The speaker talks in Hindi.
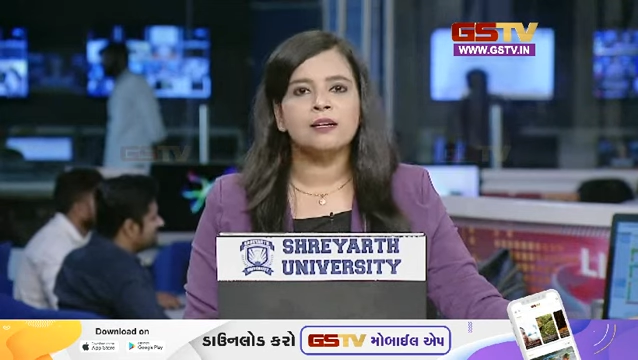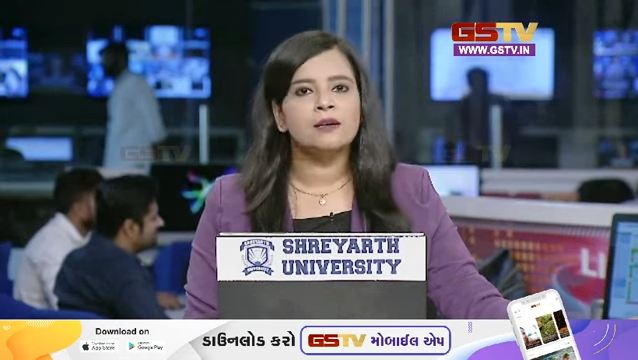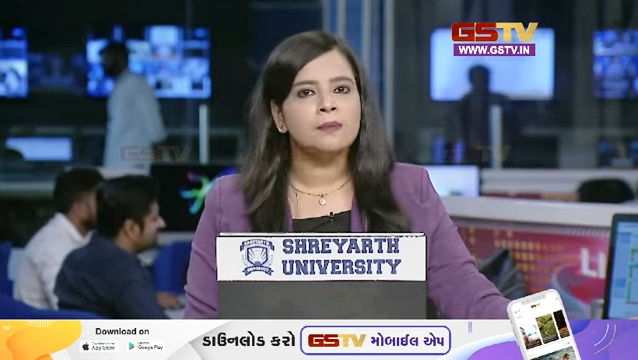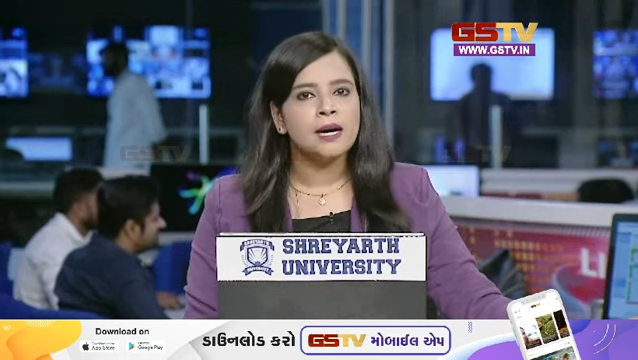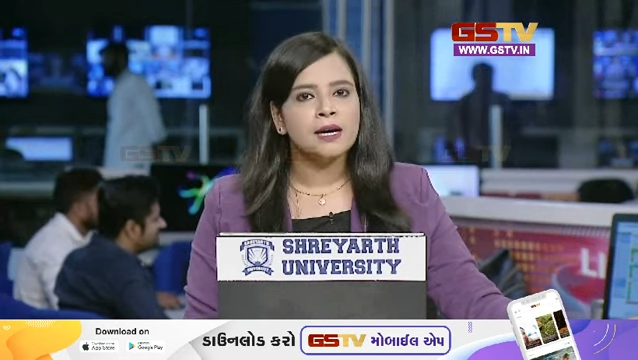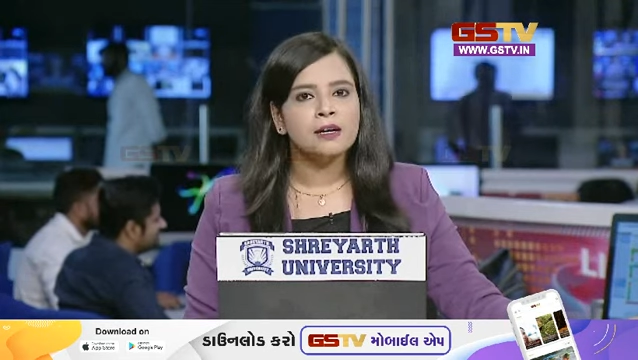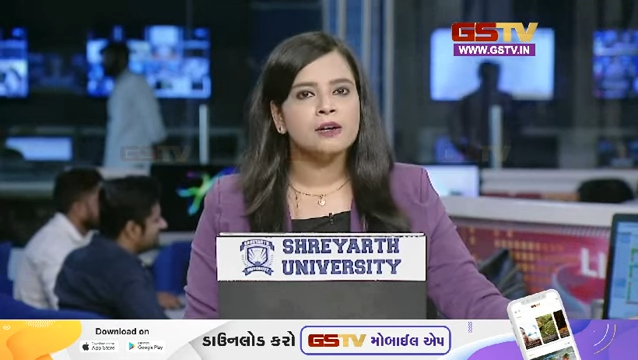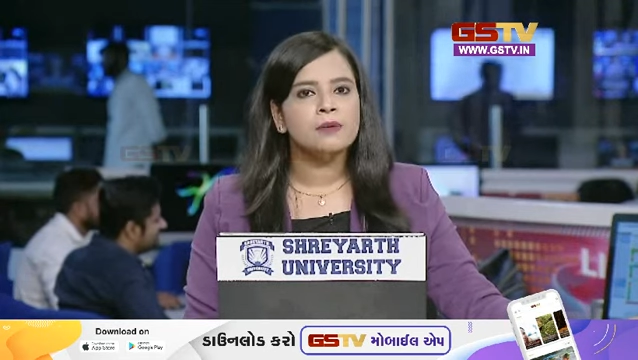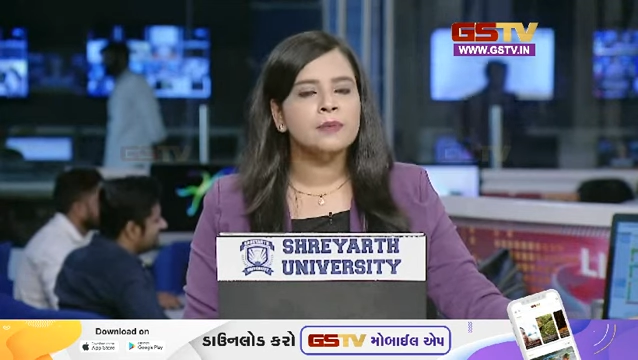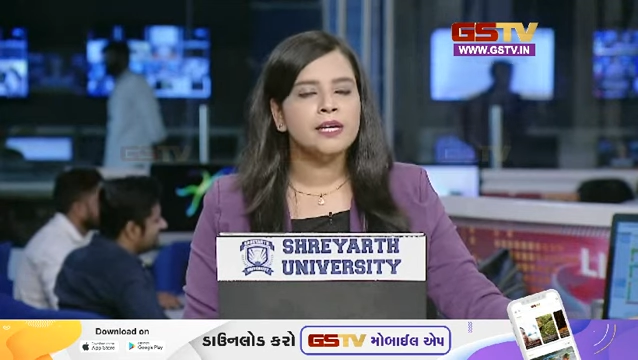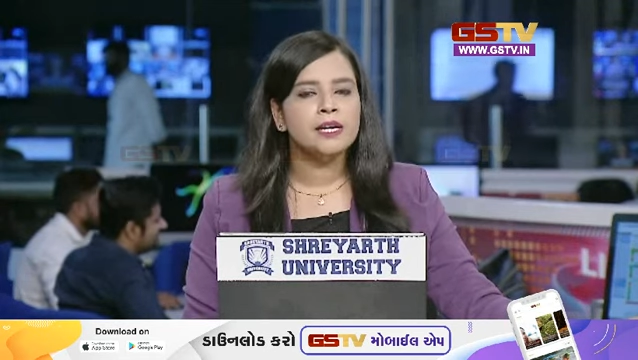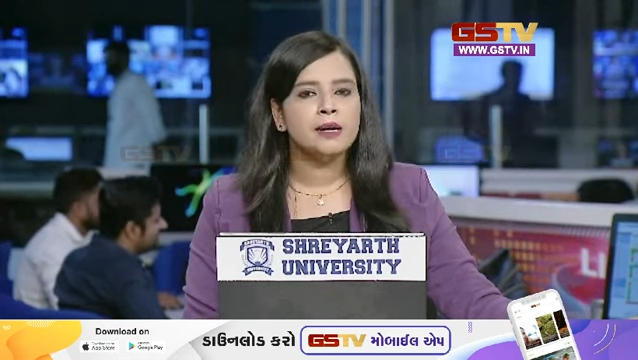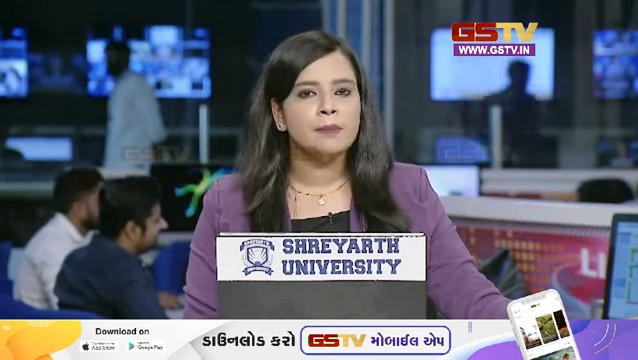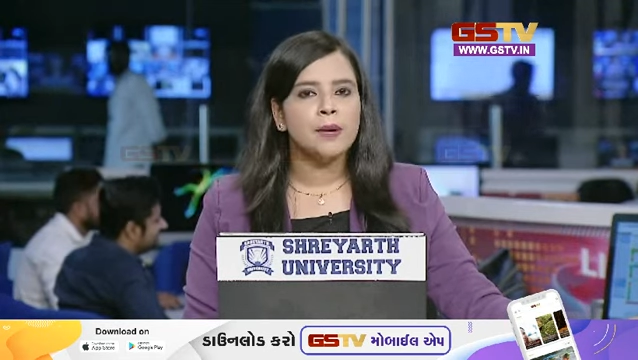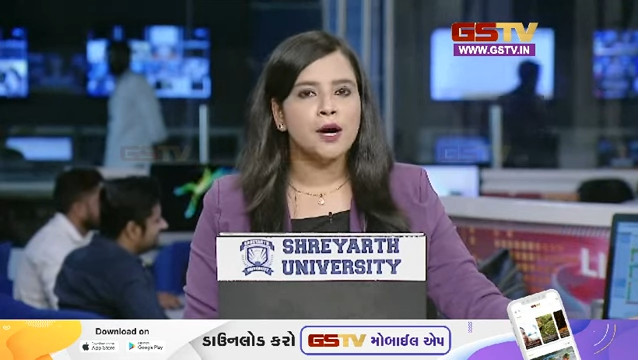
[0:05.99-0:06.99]
गहमा गहमी
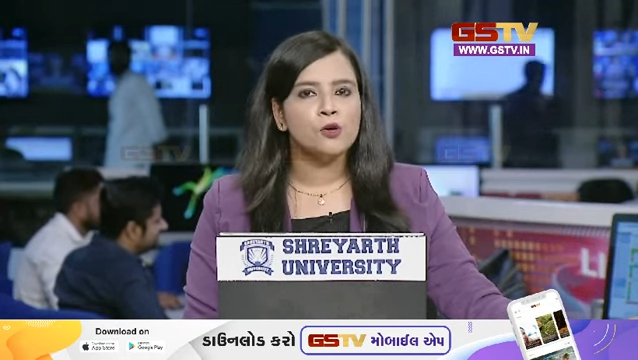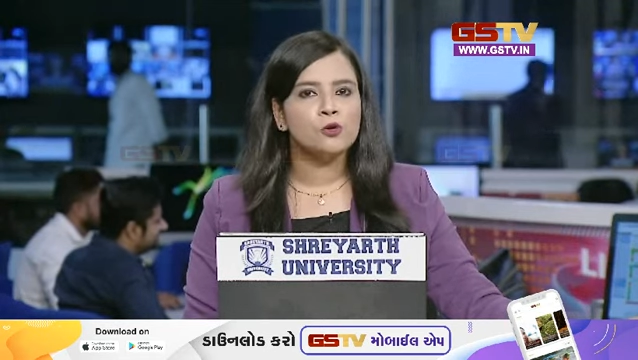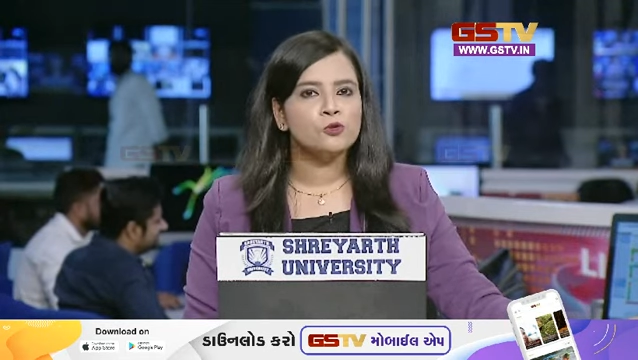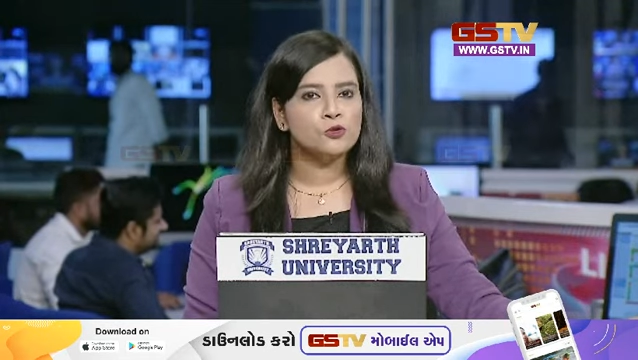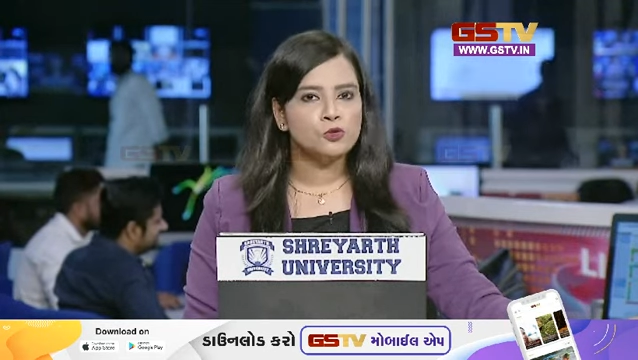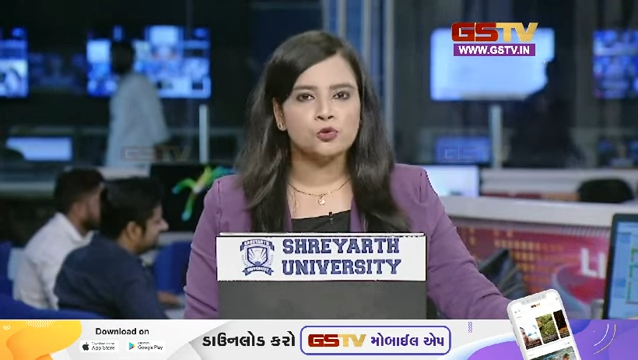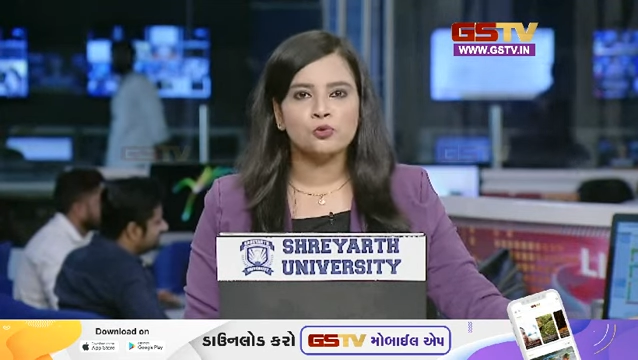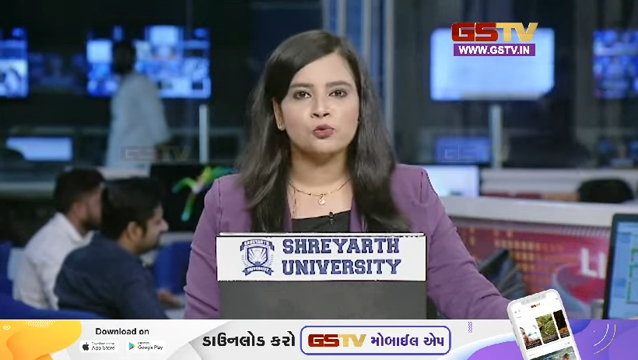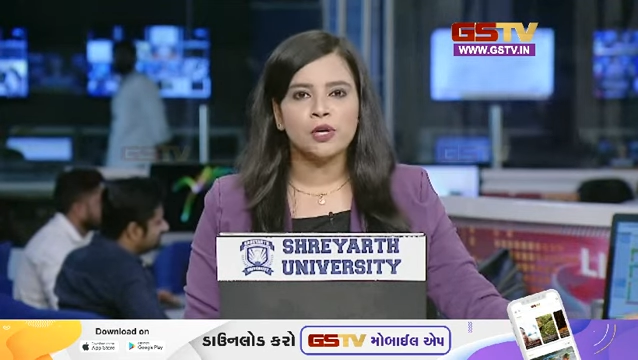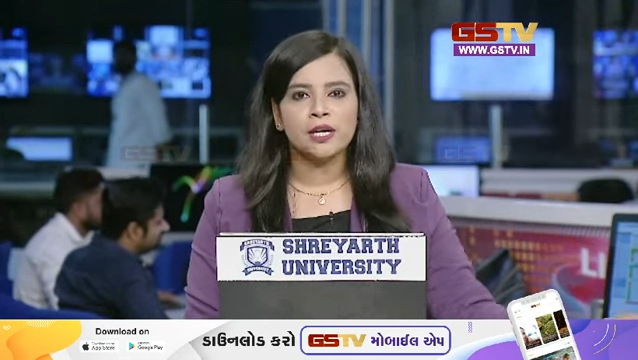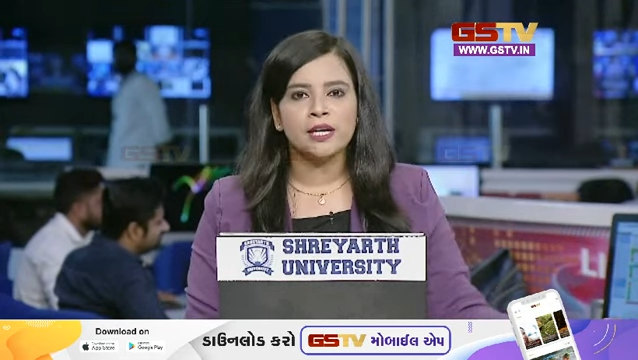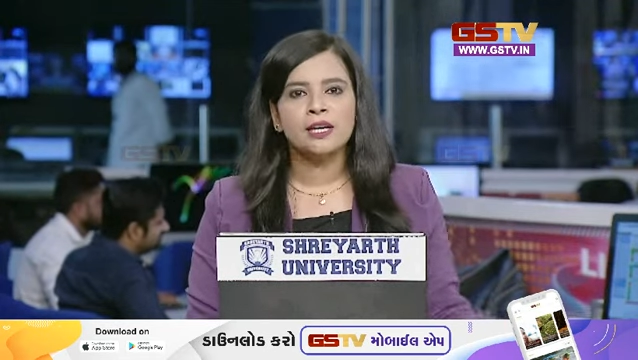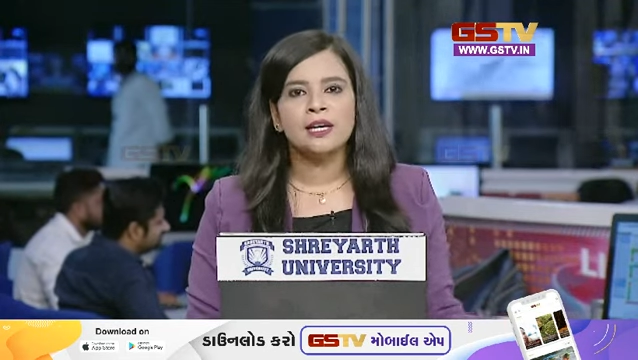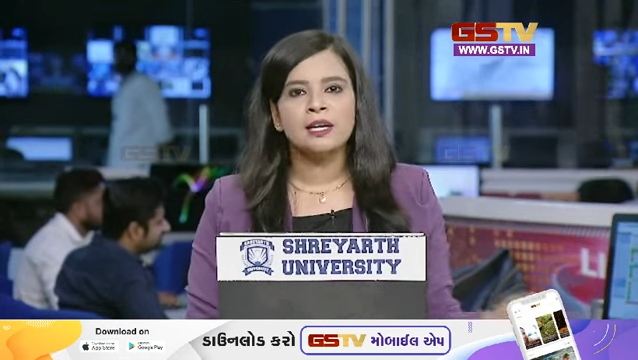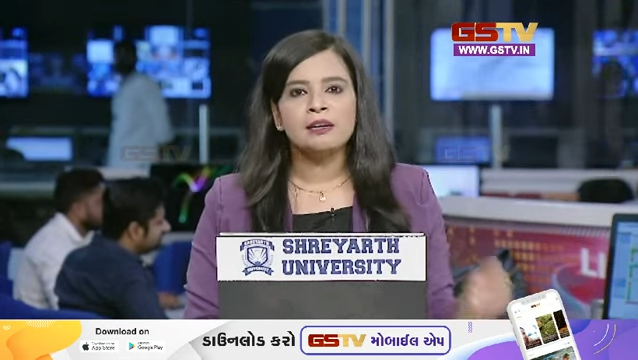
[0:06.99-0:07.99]
का माहौल शुरू है